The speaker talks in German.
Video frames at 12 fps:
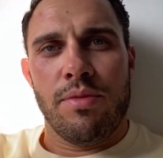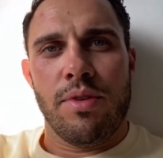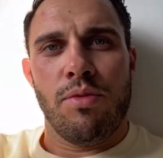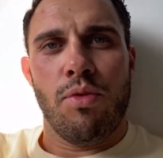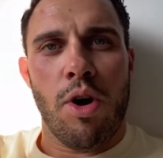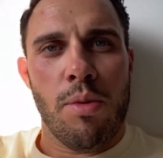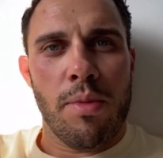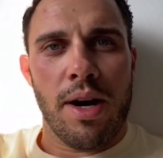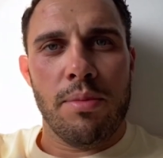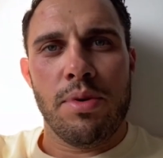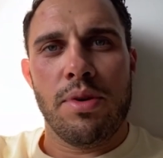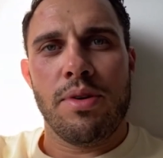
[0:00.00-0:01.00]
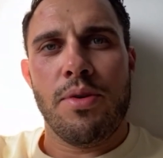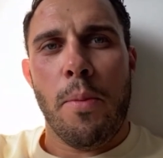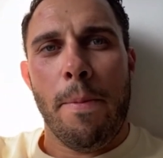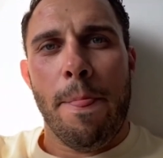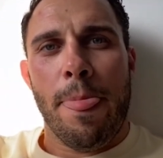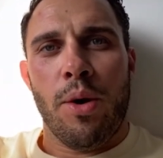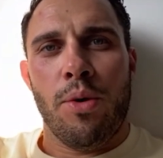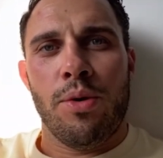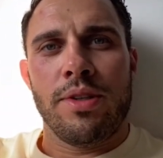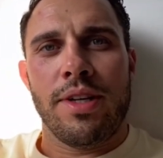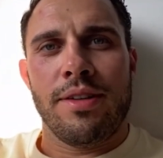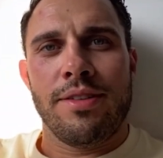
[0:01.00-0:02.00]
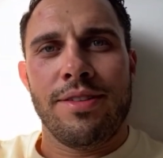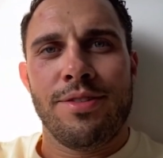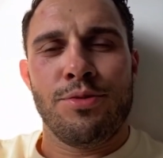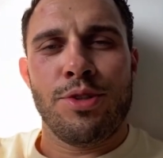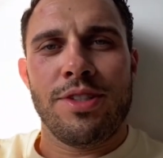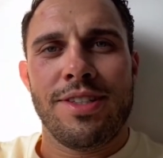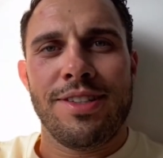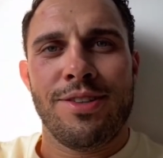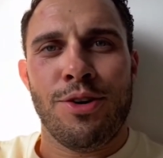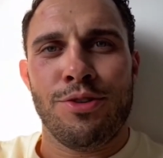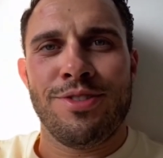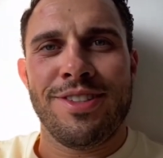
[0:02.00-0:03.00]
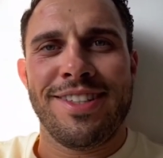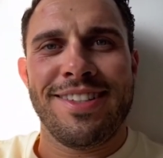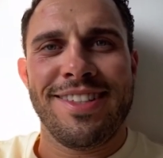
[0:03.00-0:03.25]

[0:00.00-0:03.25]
Warm-up. Und dann wird sich hoffentlich der Sieg